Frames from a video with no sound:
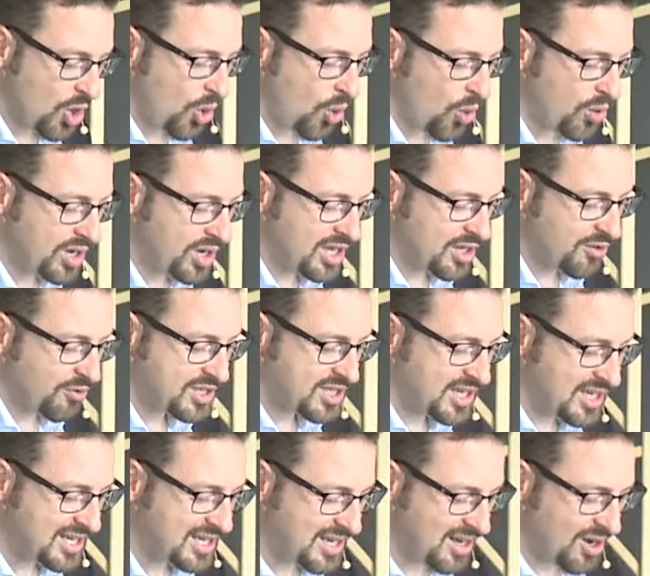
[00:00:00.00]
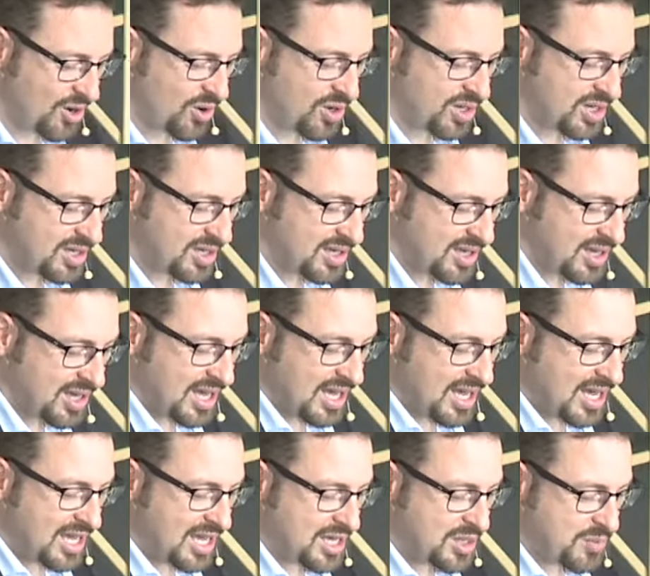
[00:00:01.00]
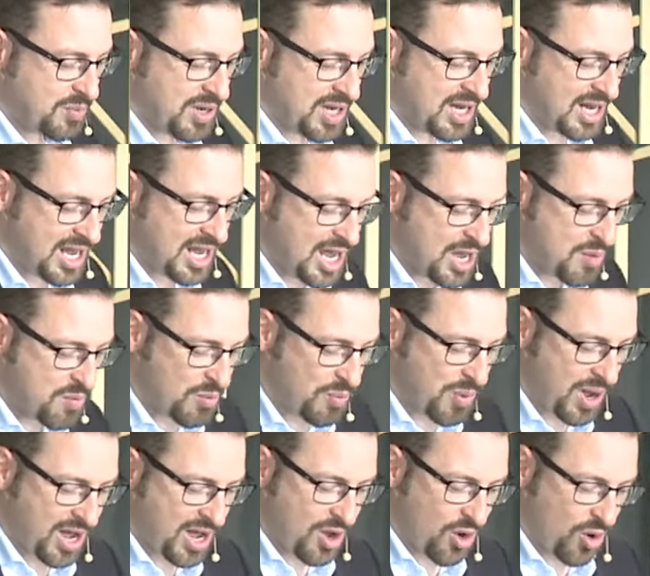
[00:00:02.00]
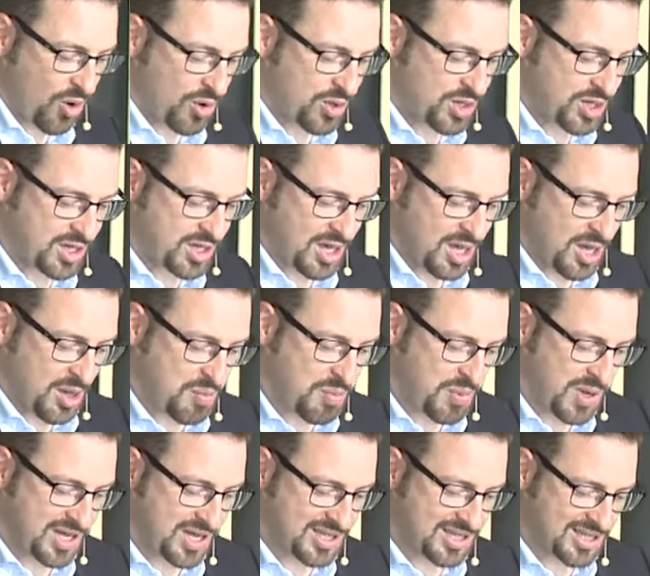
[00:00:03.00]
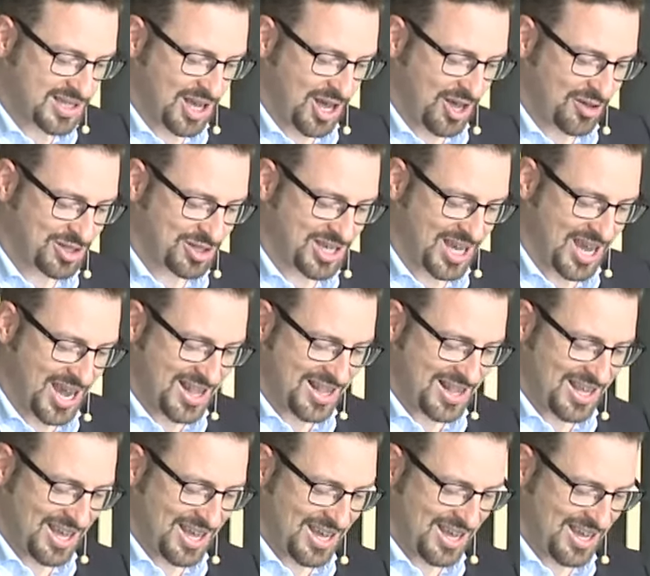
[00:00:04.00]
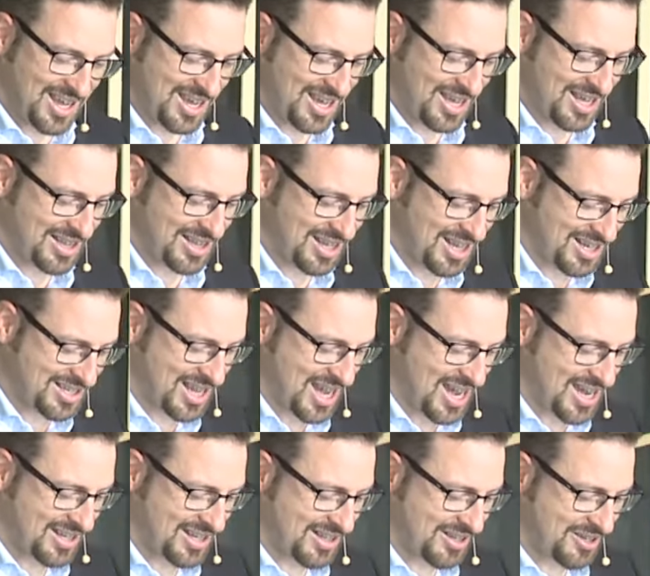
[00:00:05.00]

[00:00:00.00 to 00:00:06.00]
Und ich versichere euch, ich bin immer bei euch bis ans Ende der Zeit.